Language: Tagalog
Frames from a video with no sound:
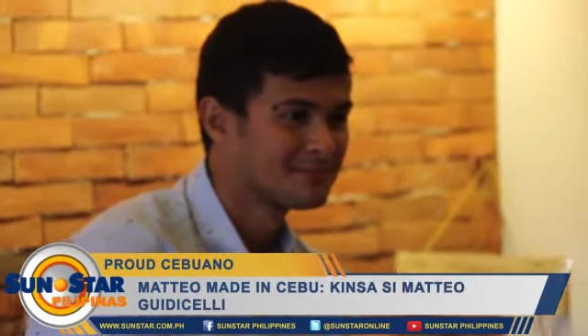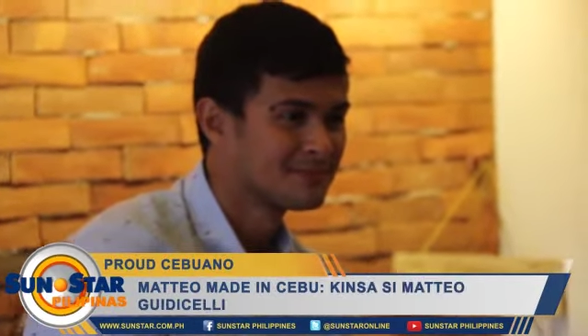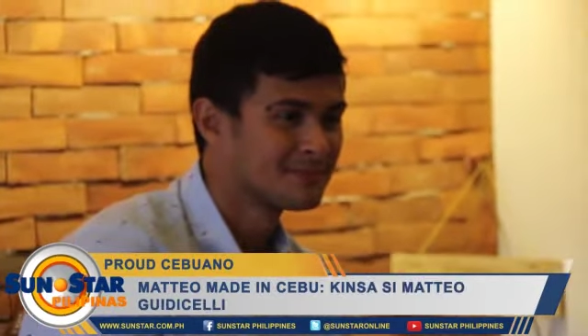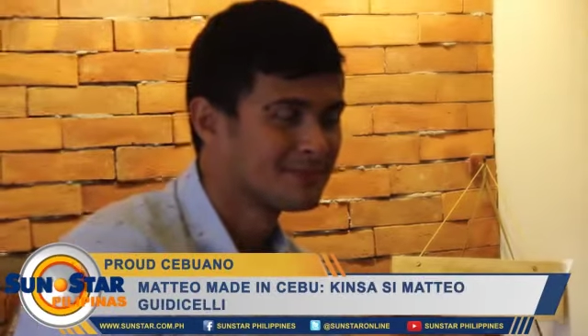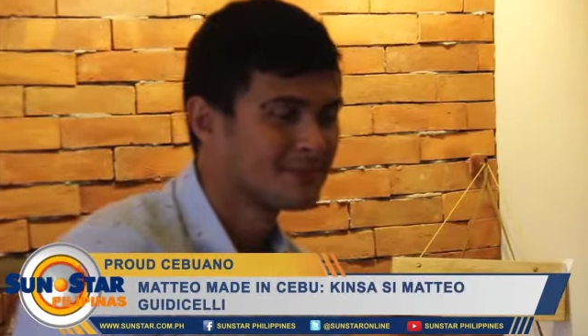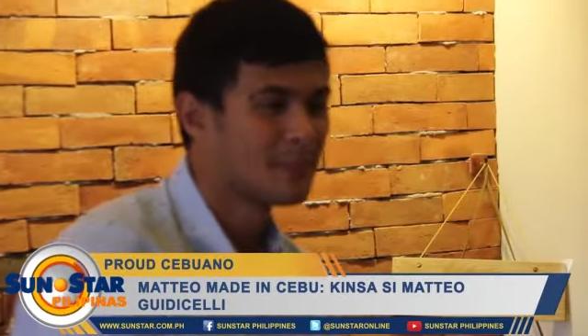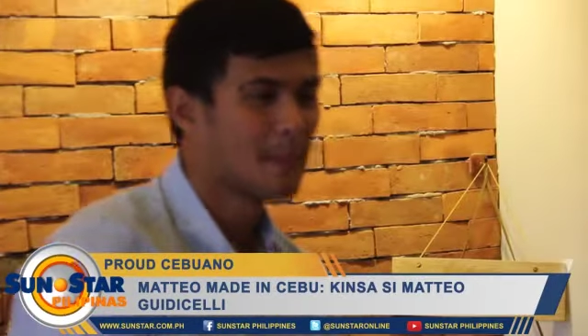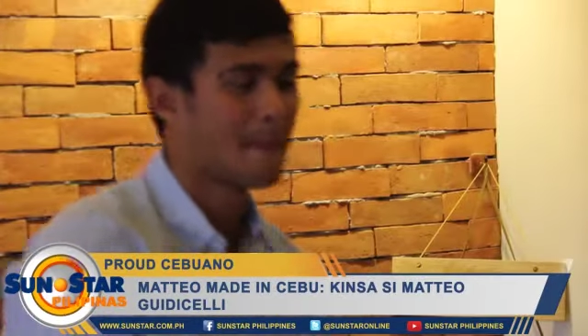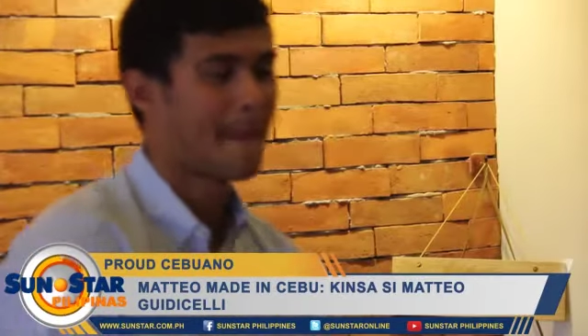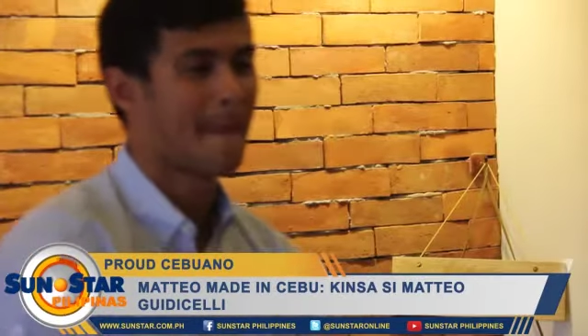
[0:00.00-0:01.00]
dinhi sa
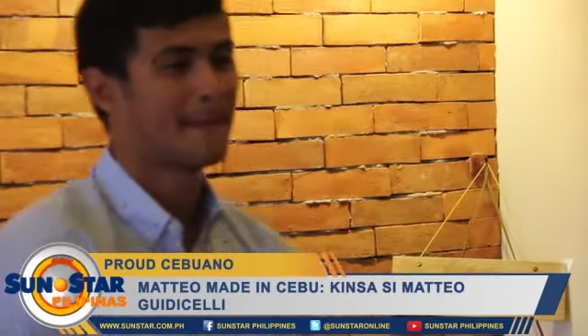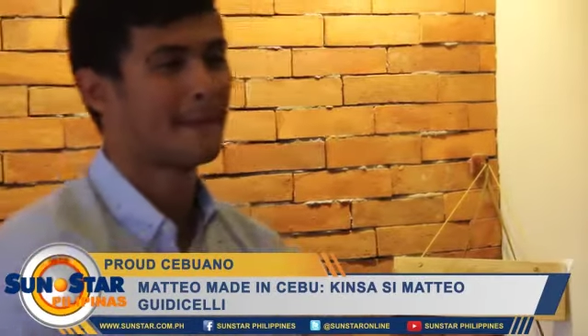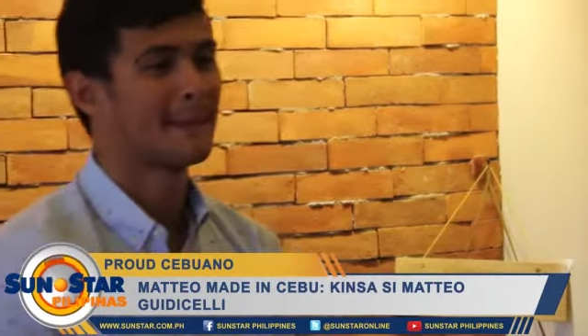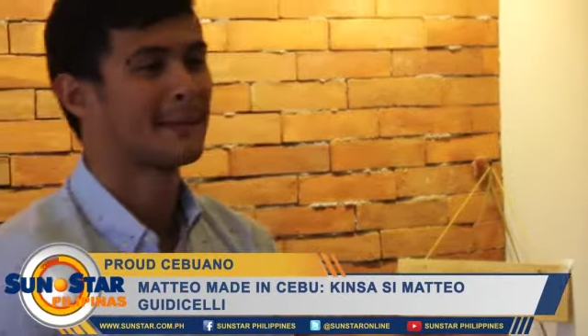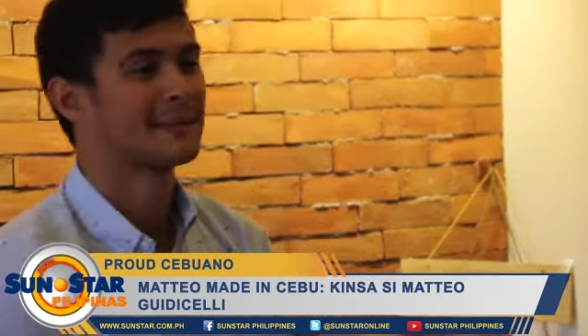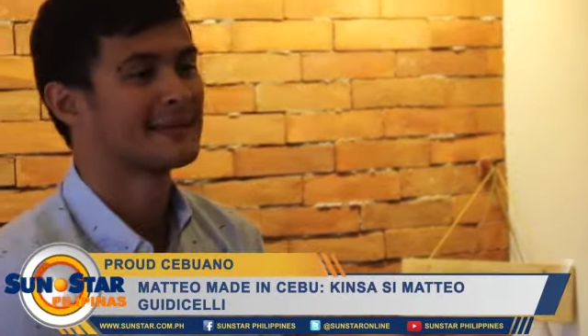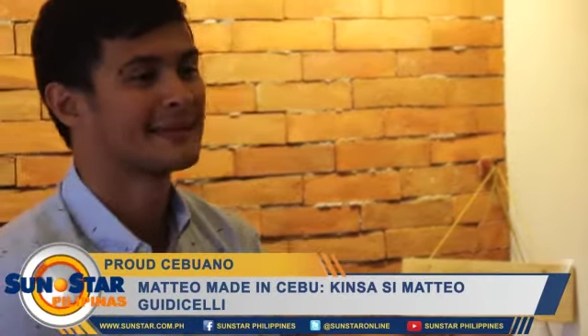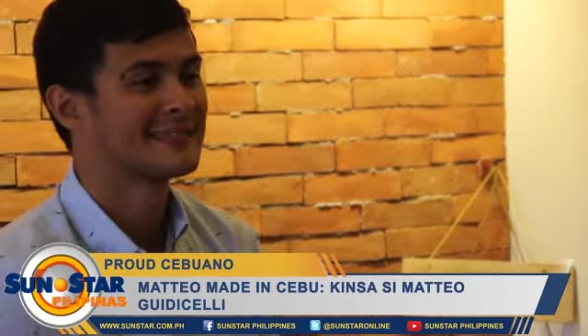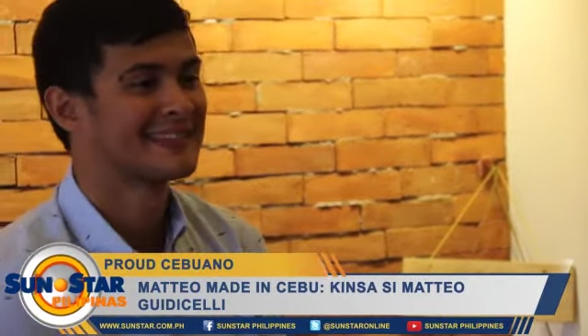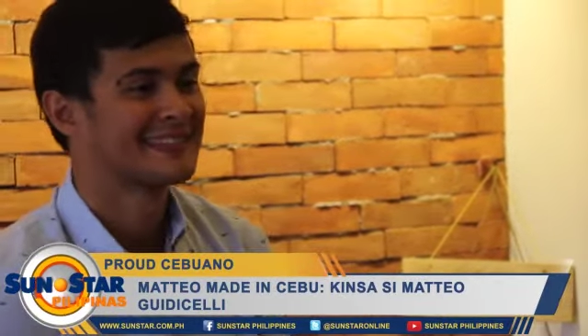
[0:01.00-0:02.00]
Sugbo
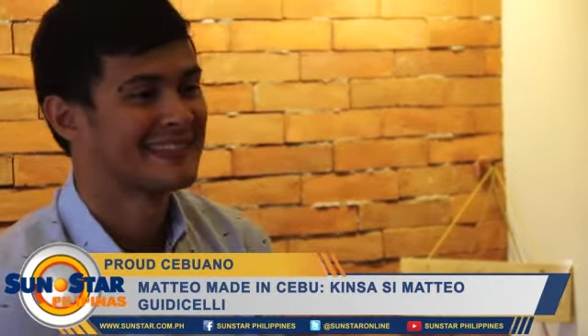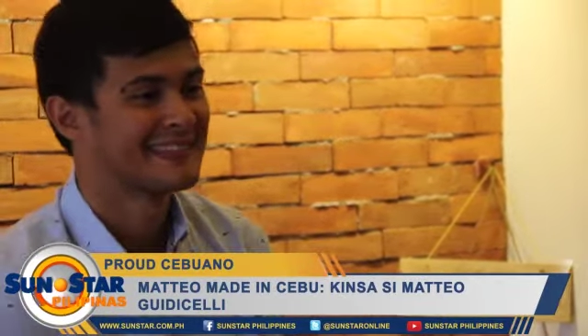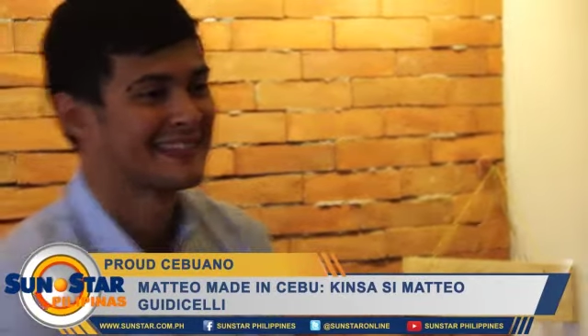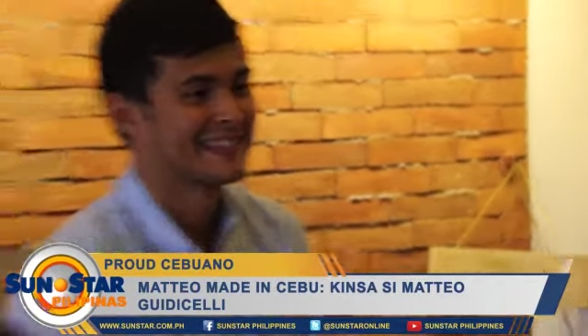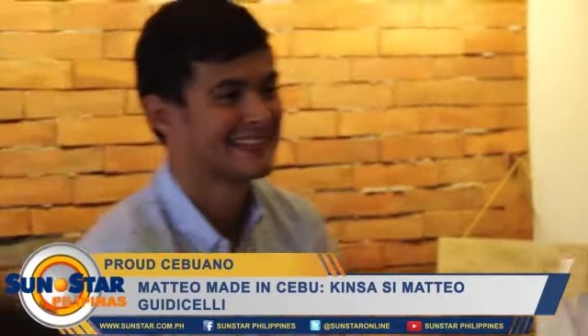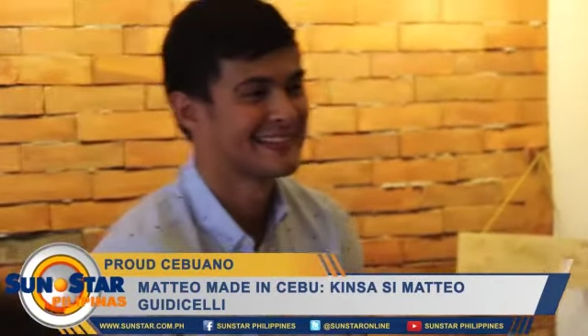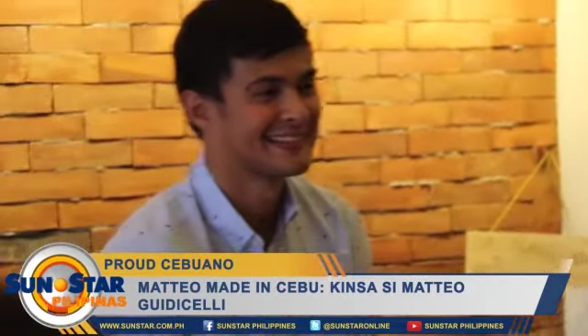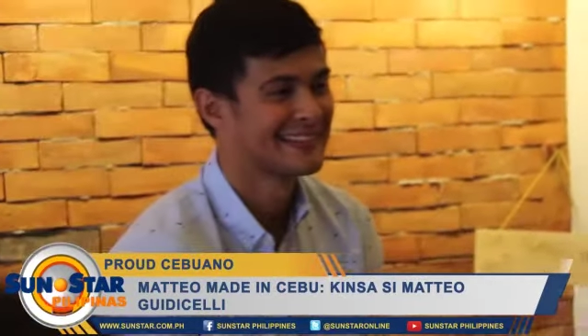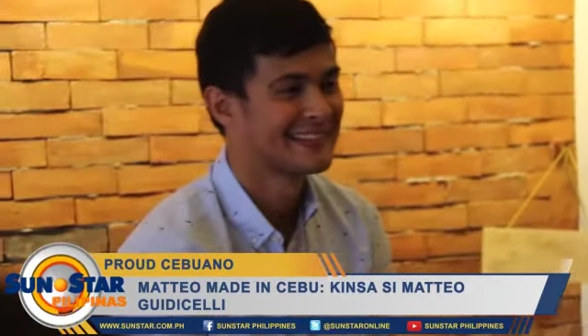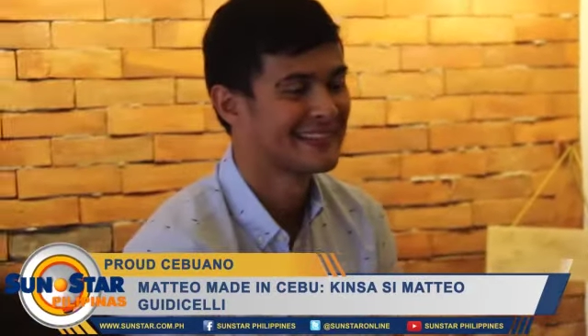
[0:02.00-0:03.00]
ato sa siyang
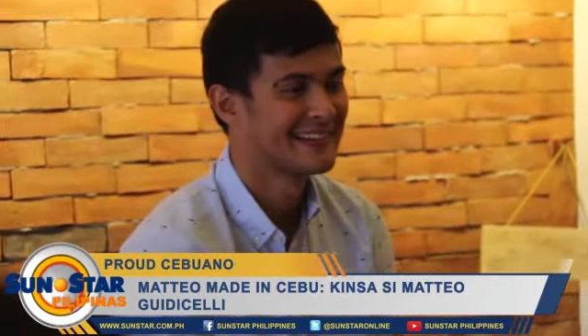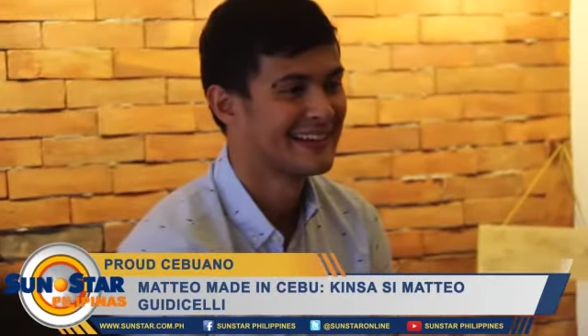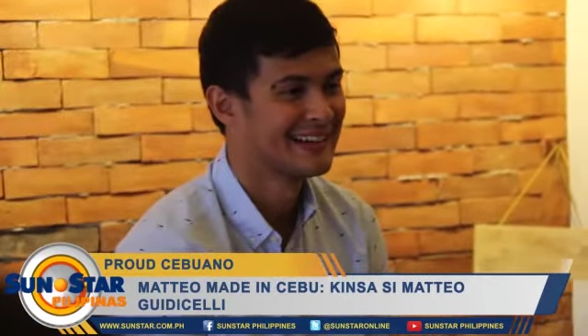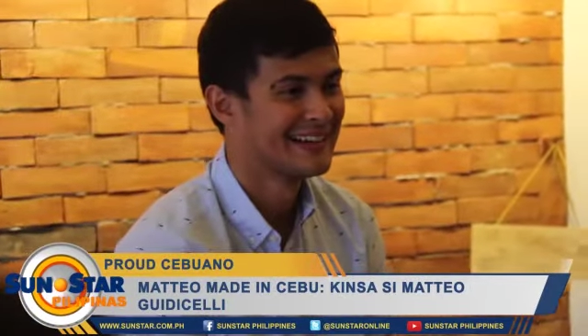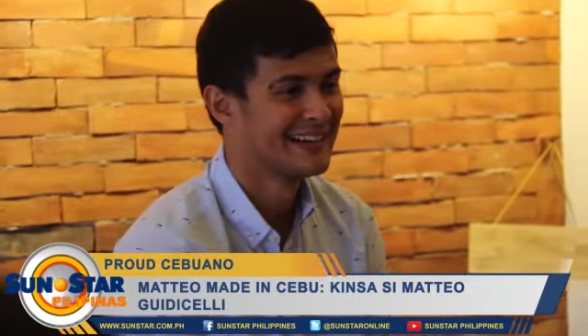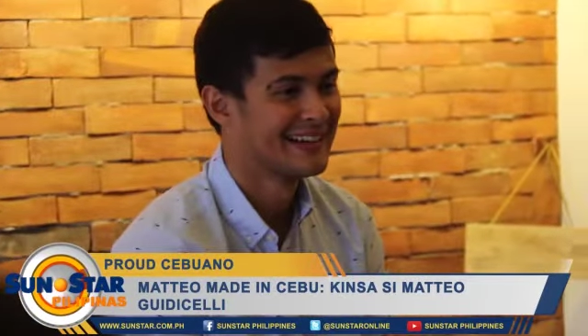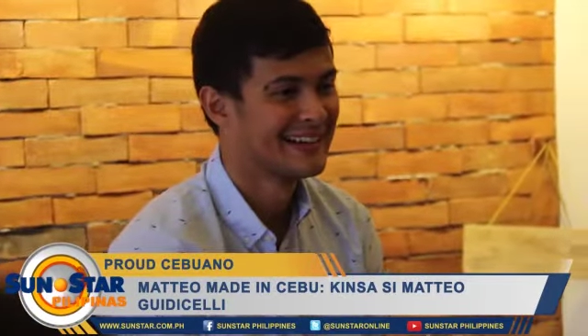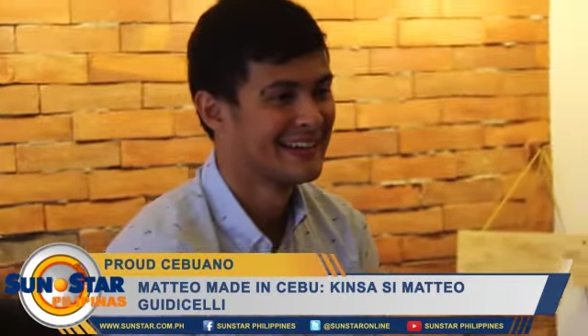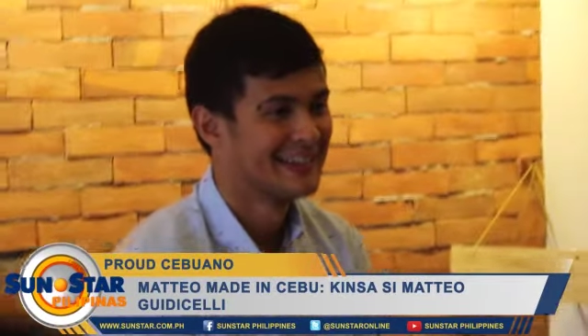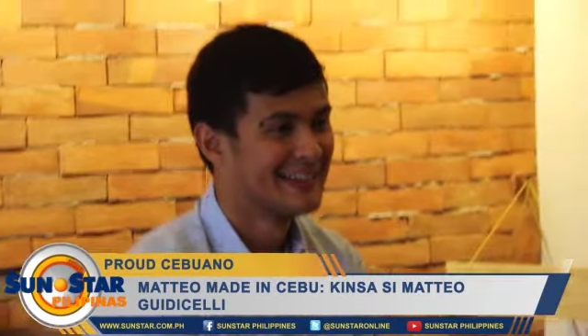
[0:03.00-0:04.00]
ila-ilahon. Kinsa
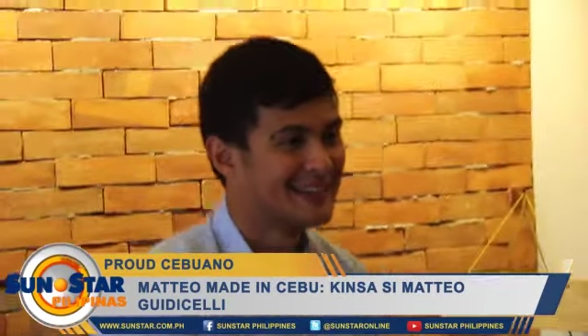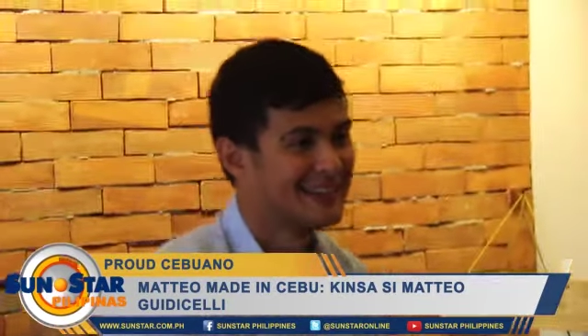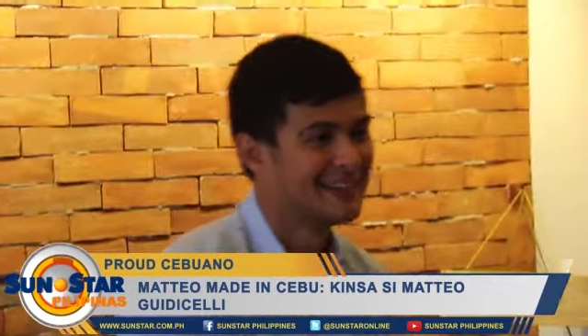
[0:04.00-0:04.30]
si Gian